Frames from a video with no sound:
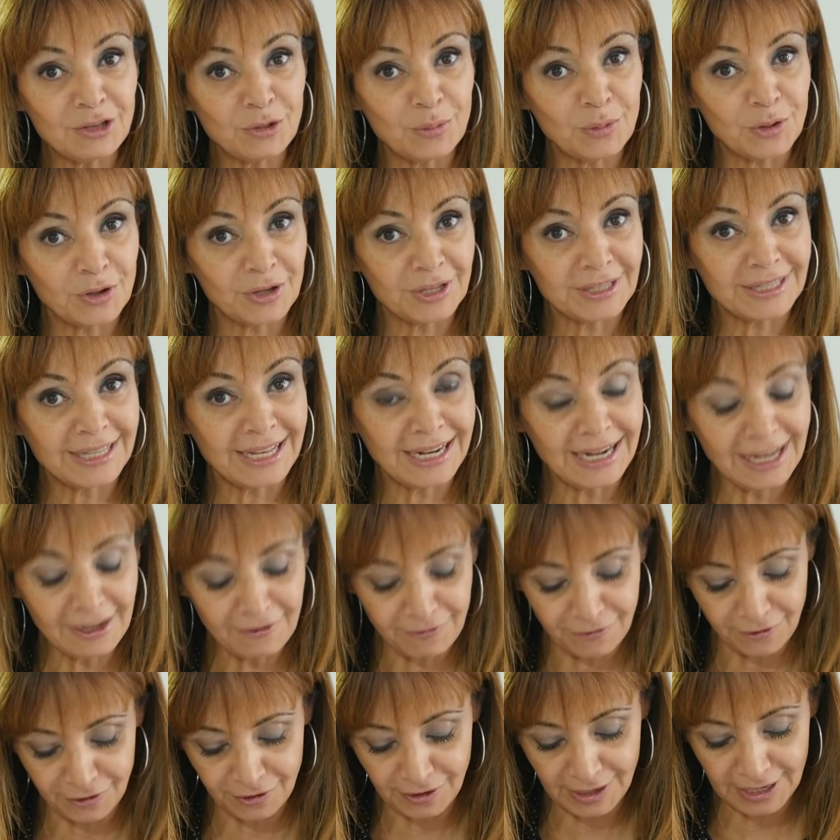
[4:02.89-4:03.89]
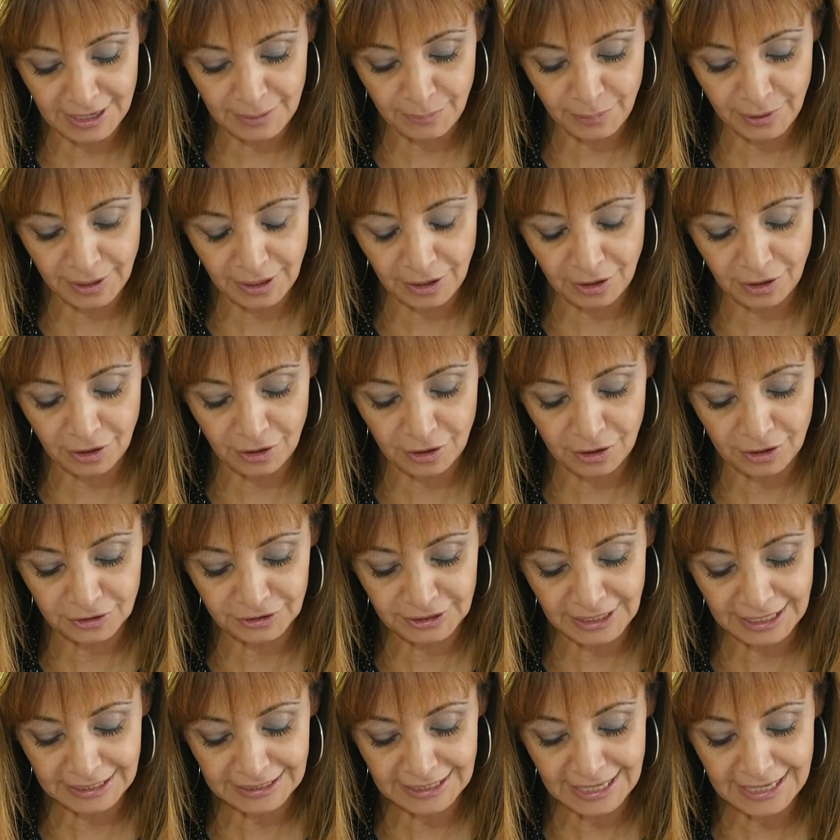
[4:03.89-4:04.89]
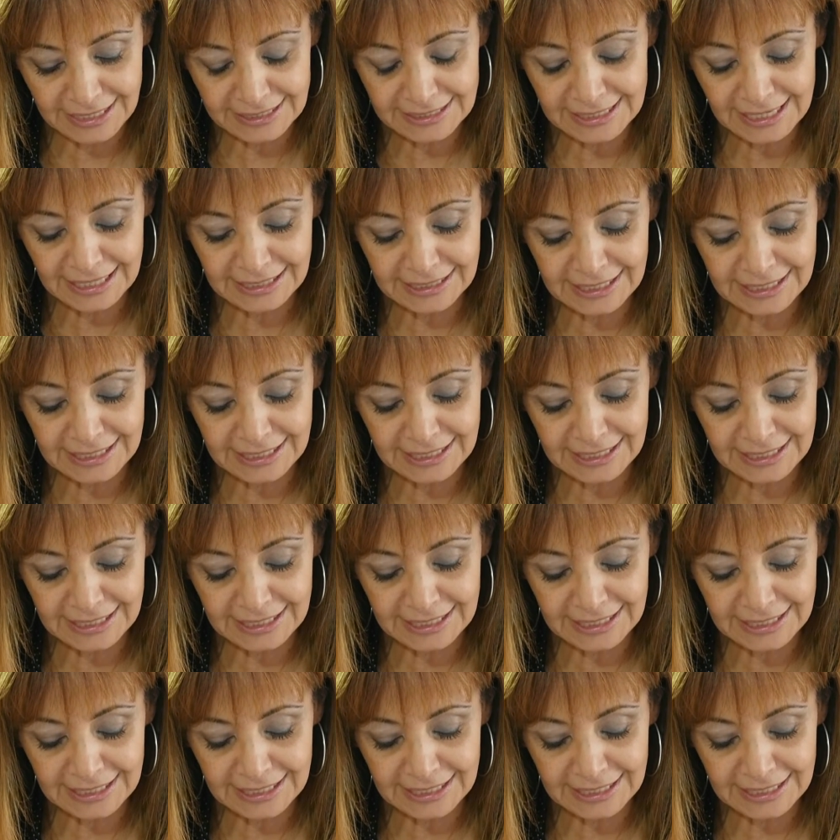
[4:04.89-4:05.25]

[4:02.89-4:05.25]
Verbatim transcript: el número de teléfono al que pueden contactarse